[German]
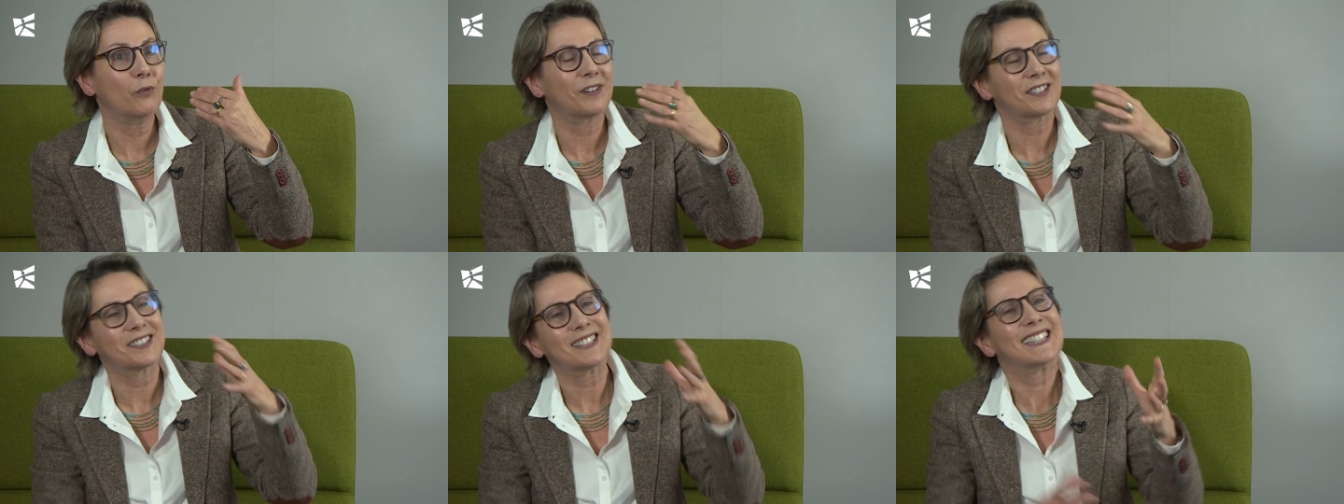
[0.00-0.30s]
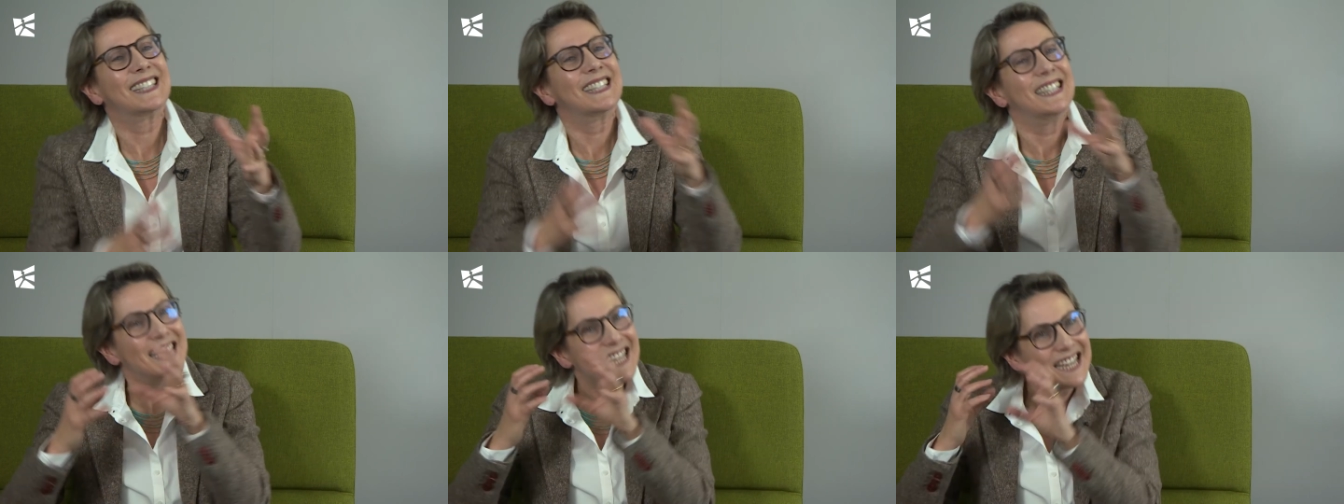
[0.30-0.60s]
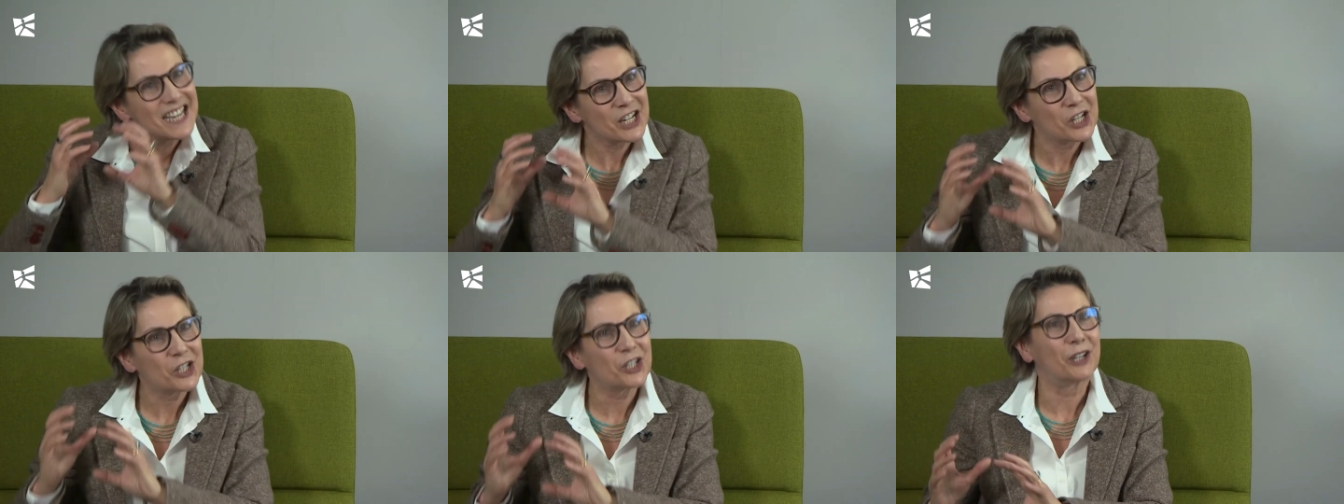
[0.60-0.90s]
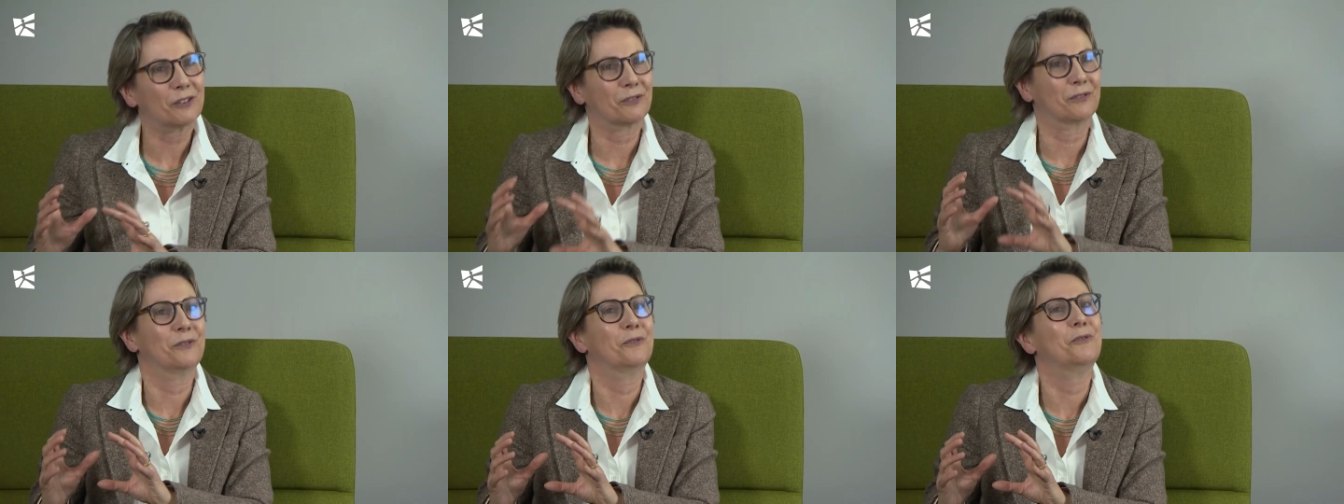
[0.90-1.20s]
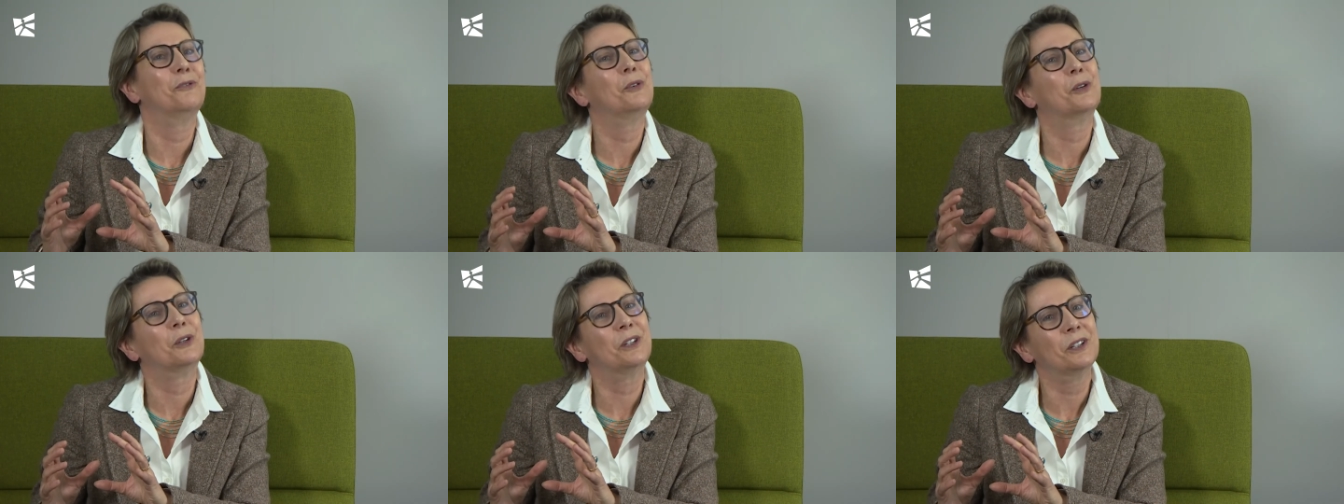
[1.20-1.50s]
was ich nicht
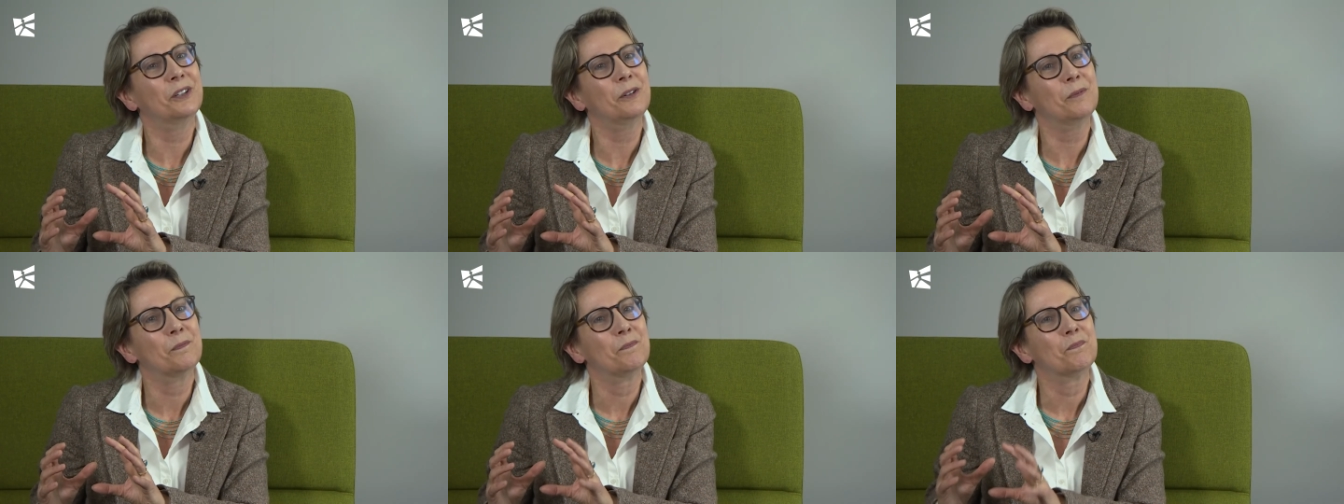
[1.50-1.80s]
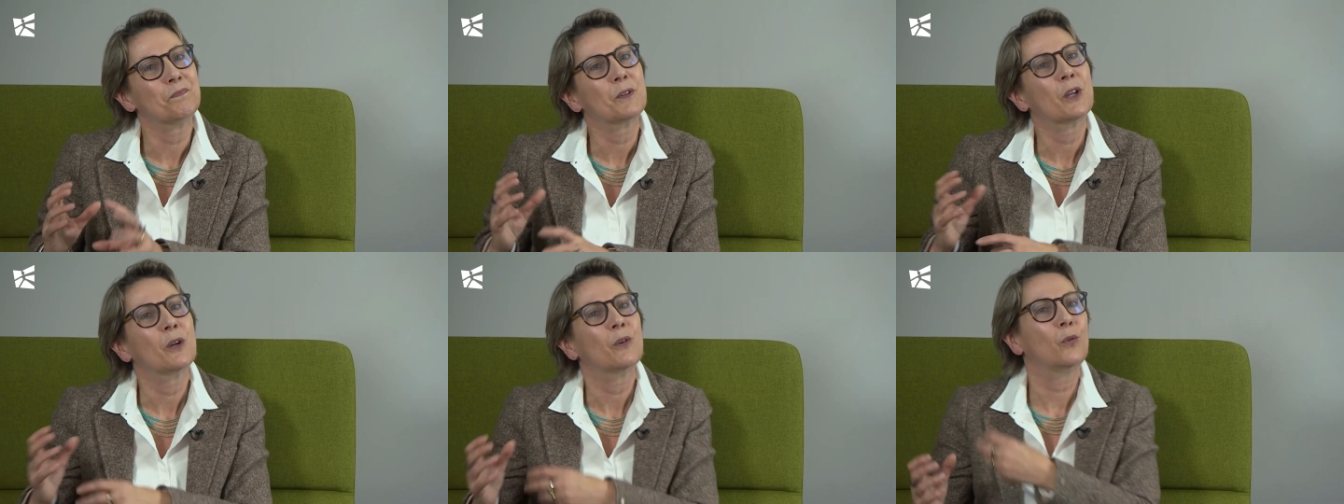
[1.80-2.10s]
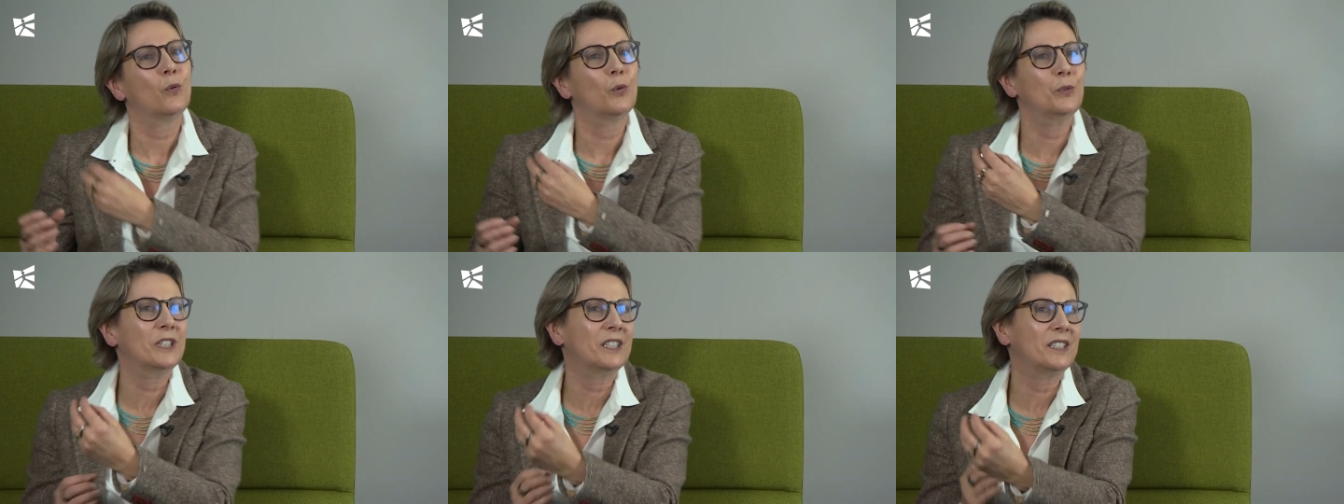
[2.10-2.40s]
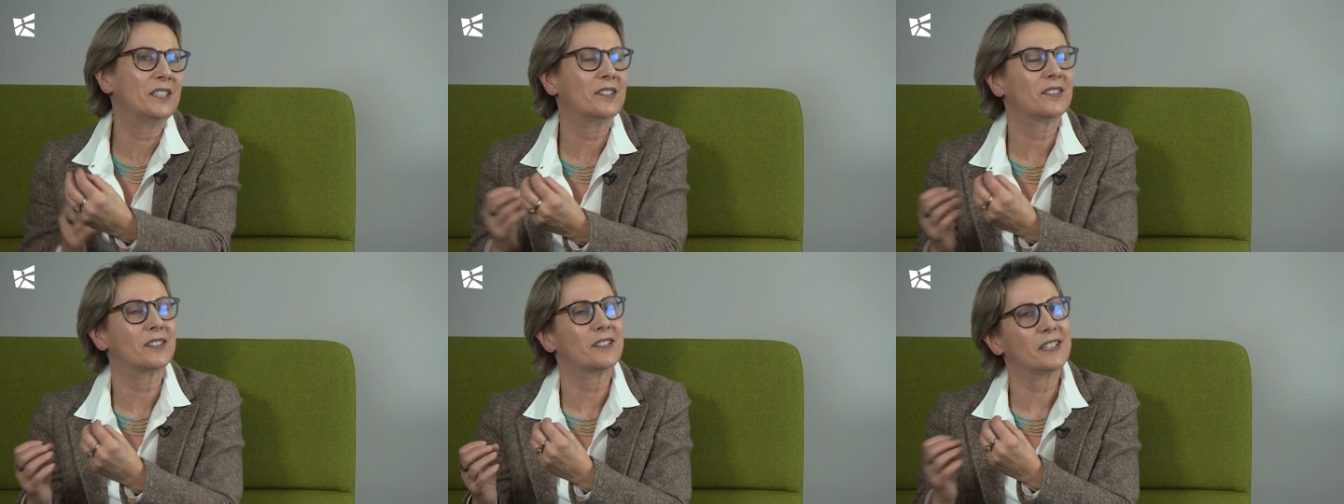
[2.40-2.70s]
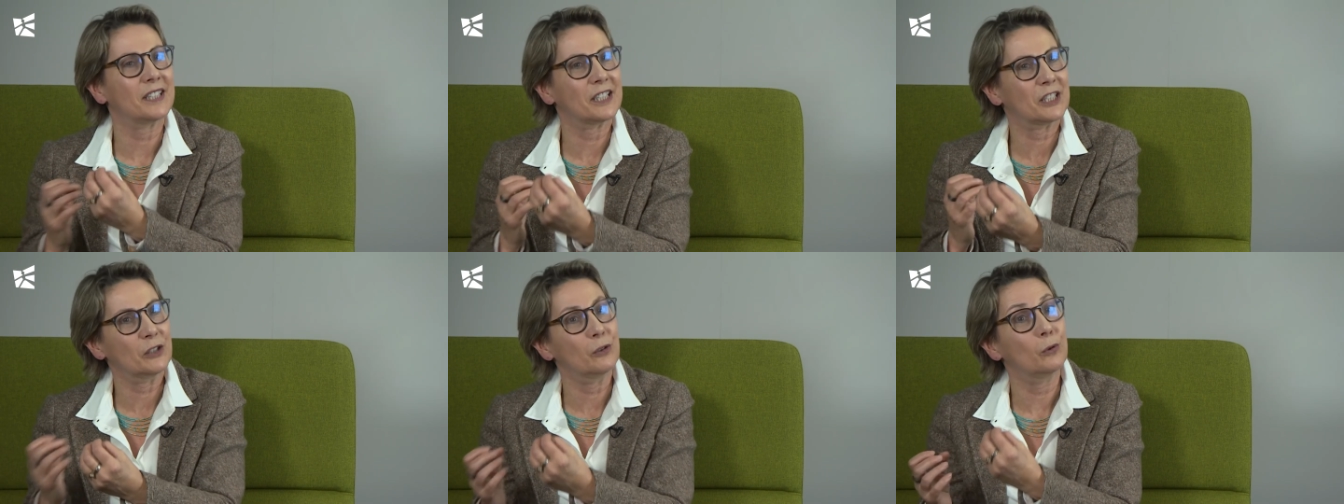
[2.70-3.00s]
schaffen würde ohne diese
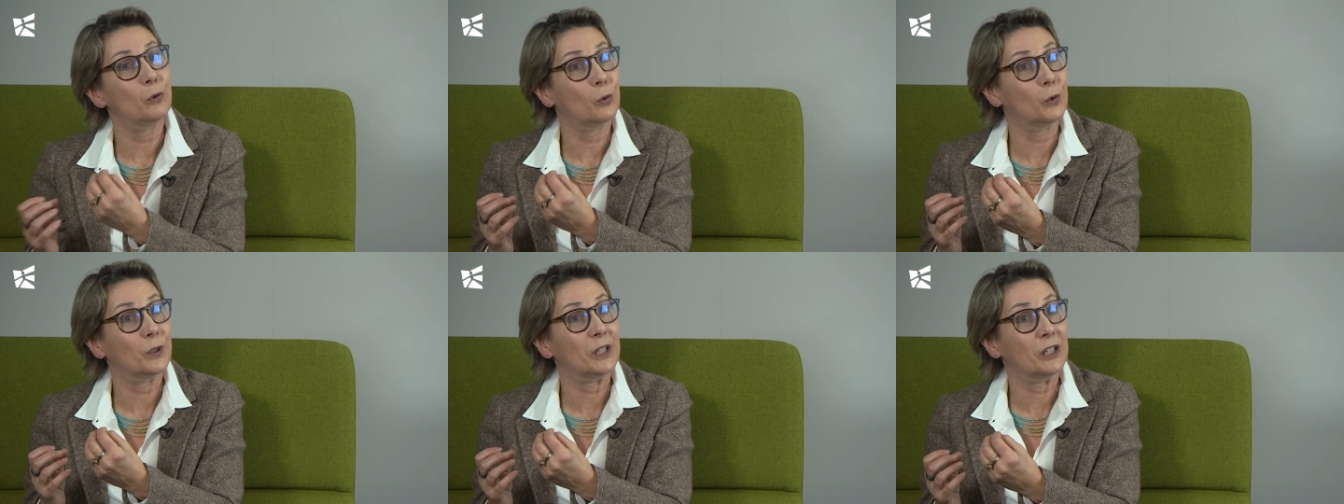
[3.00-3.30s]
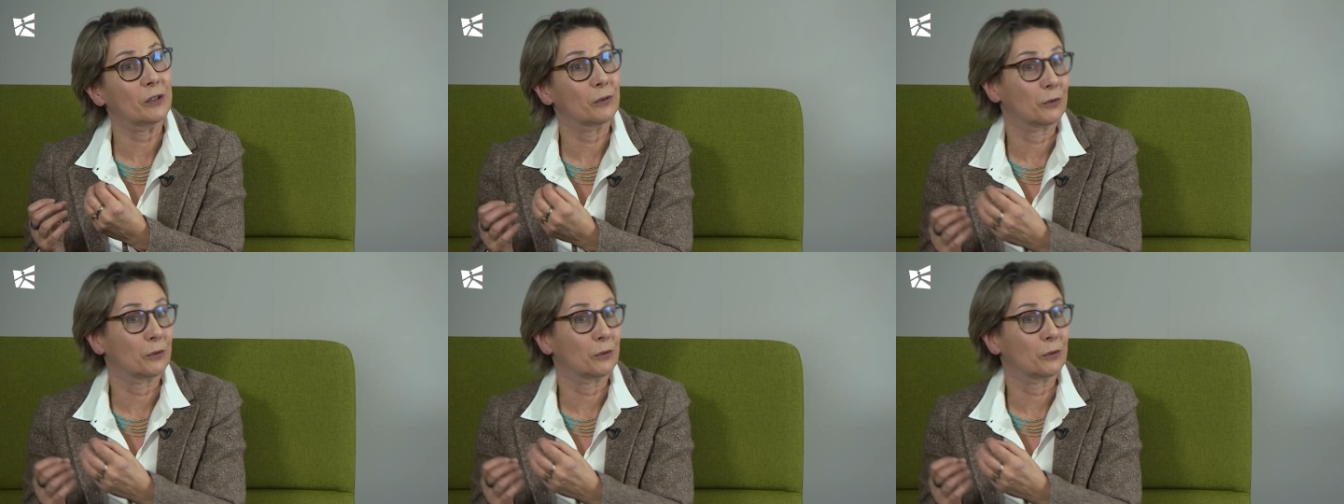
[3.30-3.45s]
Technologie.